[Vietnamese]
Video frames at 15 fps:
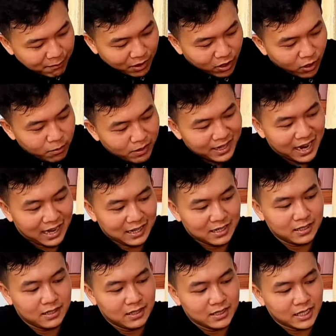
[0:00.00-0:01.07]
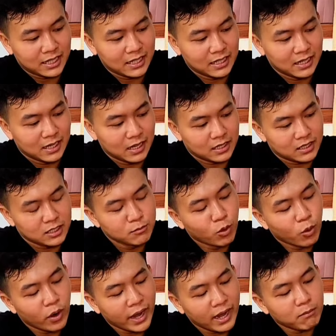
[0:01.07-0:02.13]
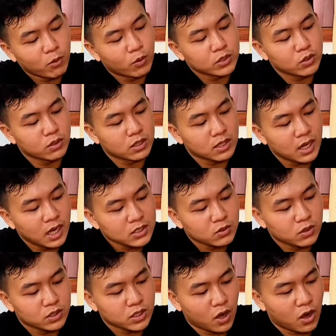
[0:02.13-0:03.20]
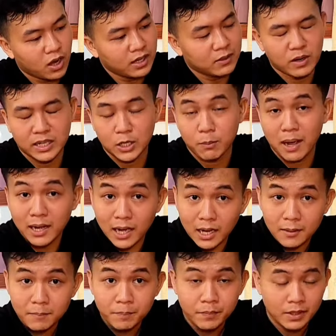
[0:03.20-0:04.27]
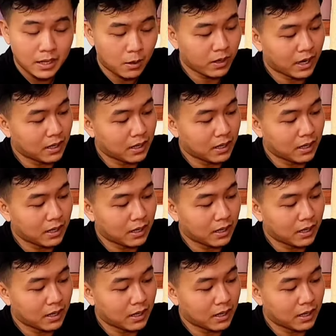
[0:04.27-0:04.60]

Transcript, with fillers: ai mà có mà cần đó thì cứ mua ha mua số lượng lớn số lượng nhỏ Thành đều bán hết